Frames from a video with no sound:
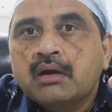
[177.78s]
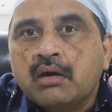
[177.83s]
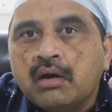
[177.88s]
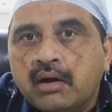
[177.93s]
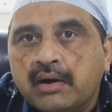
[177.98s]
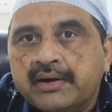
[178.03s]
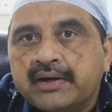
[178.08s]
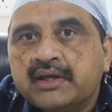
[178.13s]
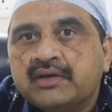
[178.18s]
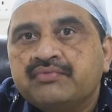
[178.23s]

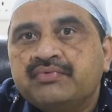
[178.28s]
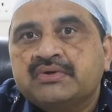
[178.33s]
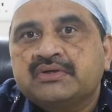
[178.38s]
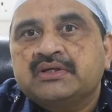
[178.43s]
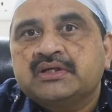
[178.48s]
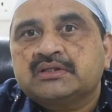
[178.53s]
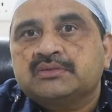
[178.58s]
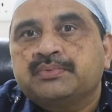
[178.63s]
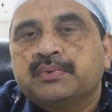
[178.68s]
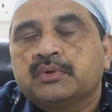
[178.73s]
కార్డిక్
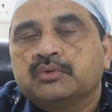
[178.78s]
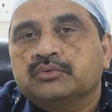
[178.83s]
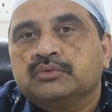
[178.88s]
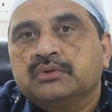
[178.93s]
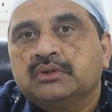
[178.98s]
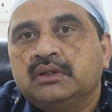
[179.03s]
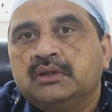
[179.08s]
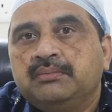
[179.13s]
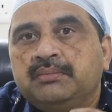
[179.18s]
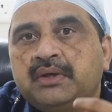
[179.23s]
ఫిట్నెస్
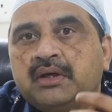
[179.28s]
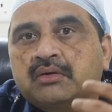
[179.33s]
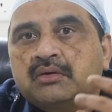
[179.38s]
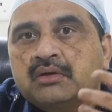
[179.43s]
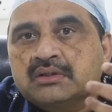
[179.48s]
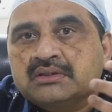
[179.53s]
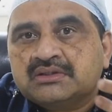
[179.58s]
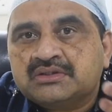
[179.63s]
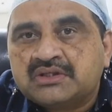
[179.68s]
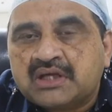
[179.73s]
పెరుగుతుంది మీ
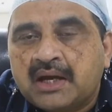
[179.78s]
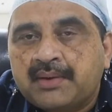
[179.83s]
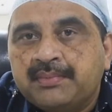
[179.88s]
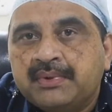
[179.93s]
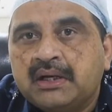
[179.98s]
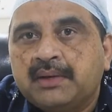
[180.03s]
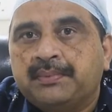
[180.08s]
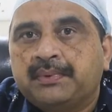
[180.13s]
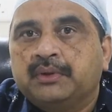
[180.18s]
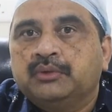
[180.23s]
యొక్క
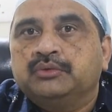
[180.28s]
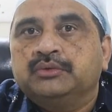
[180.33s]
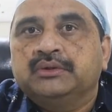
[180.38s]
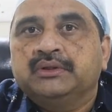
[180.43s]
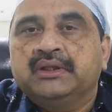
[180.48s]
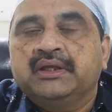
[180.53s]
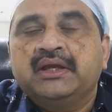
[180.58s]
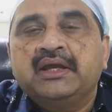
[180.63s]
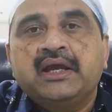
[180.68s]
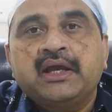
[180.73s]
స్టామినా
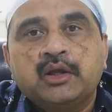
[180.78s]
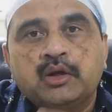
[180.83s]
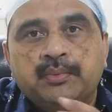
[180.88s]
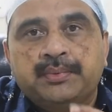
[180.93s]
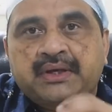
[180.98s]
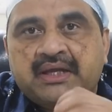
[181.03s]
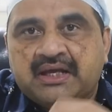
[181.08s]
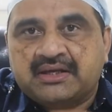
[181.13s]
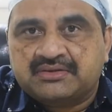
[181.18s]
పెరుగుతుంది ఏరోబిక్